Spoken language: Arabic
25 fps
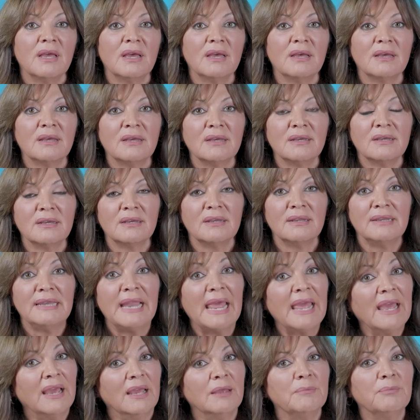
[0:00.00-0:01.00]
آه،
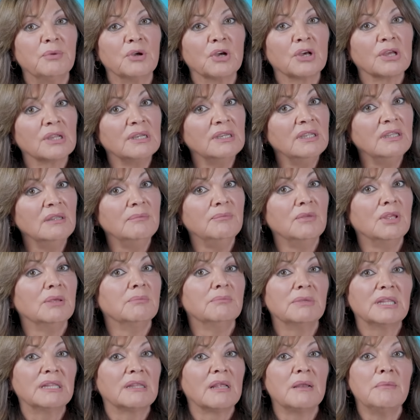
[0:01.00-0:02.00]
لاعب اقليمي
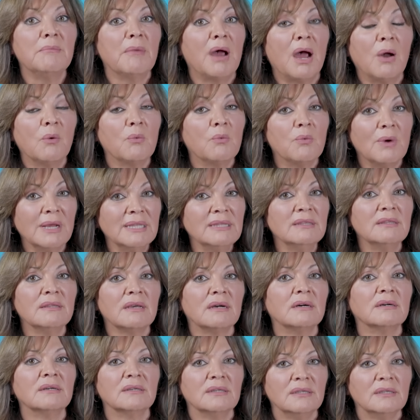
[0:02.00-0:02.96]
مثل ما عودنا